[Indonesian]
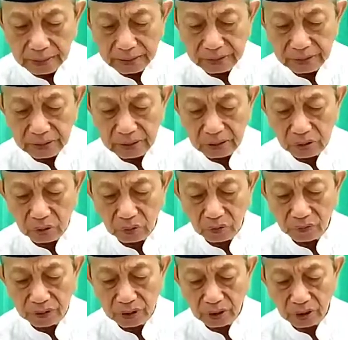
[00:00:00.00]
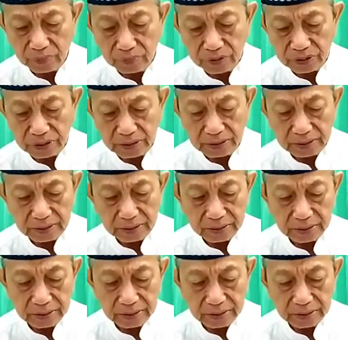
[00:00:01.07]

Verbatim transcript: Tasihu fi khamsin